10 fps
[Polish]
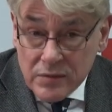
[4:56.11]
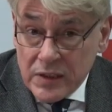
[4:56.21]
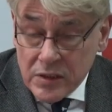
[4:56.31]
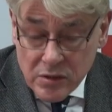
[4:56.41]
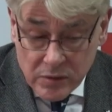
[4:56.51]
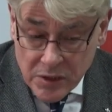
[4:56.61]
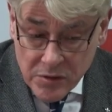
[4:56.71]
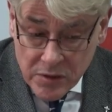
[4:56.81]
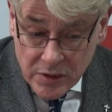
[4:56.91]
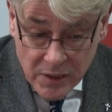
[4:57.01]
Felix
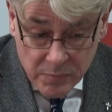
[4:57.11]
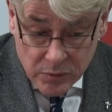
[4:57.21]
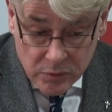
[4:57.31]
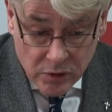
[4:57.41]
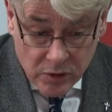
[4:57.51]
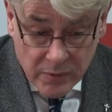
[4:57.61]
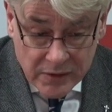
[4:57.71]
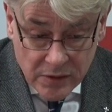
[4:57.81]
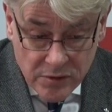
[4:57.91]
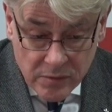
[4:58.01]
Koneczny nie był
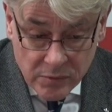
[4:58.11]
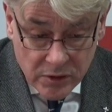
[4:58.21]
dogmatycznym